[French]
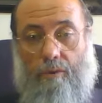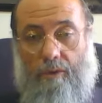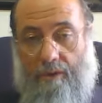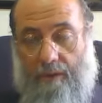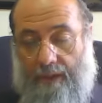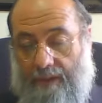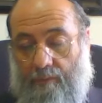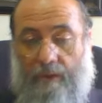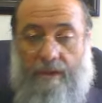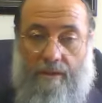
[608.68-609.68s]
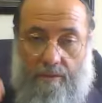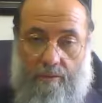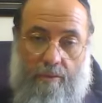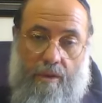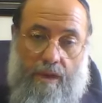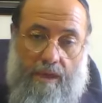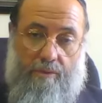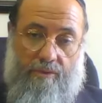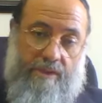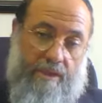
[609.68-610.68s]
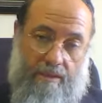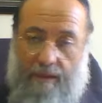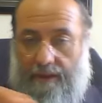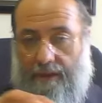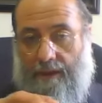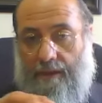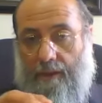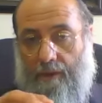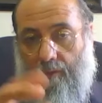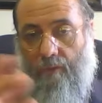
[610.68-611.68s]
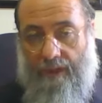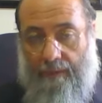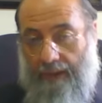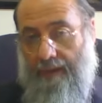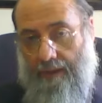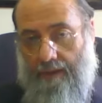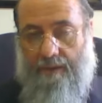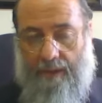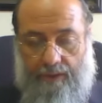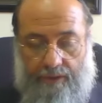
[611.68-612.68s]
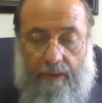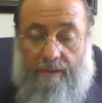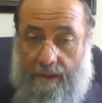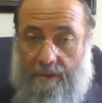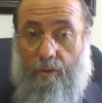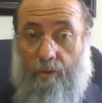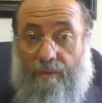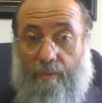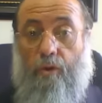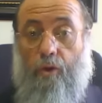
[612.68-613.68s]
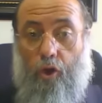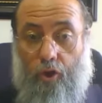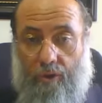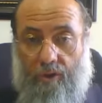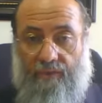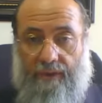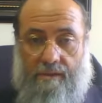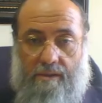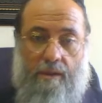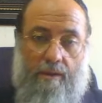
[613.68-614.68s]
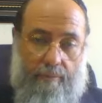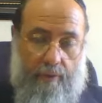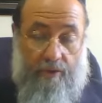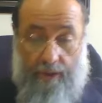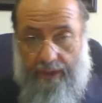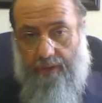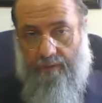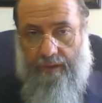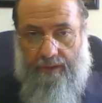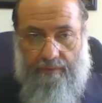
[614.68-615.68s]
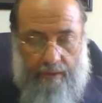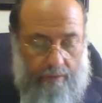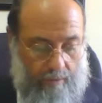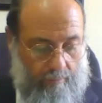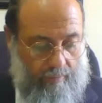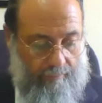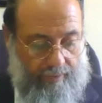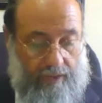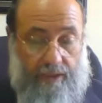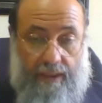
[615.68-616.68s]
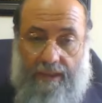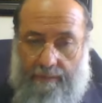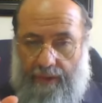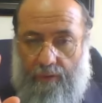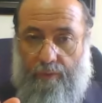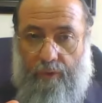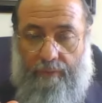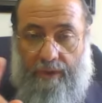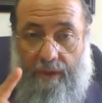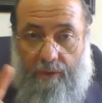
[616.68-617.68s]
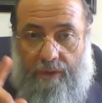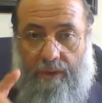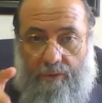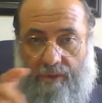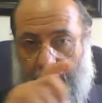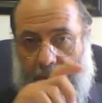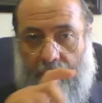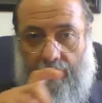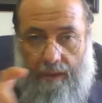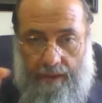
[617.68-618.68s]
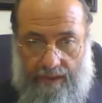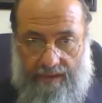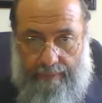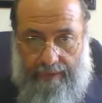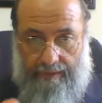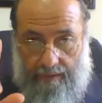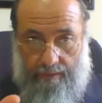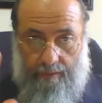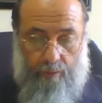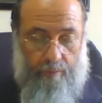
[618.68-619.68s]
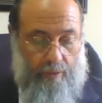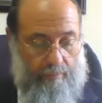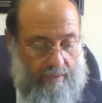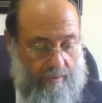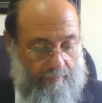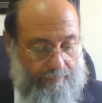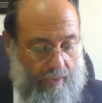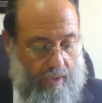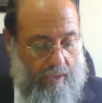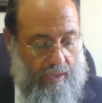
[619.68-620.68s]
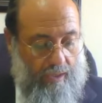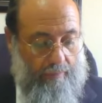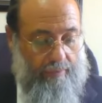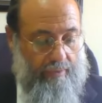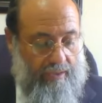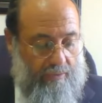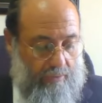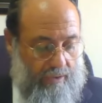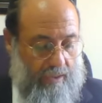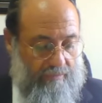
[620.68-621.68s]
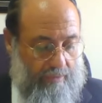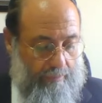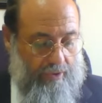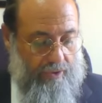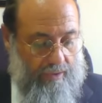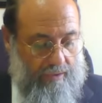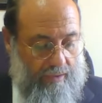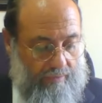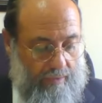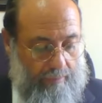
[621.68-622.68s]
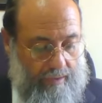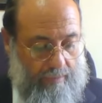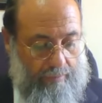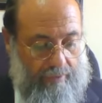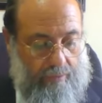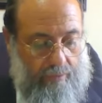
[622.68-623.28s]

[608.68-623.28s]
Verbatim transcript: qui, les témoins qui sont associés à le dernier nom qui a marqué, c'est Kacher, ça c'est le fameux Tofes pour Ishlakish, on voit que ça va comme Ishlakish. Mais là, n'oublions pas d'en rajouter aussi l'espace. Hein. N'oublions pas ça. Rabbi Meir tout dit, Afalpi Shen Revar Benem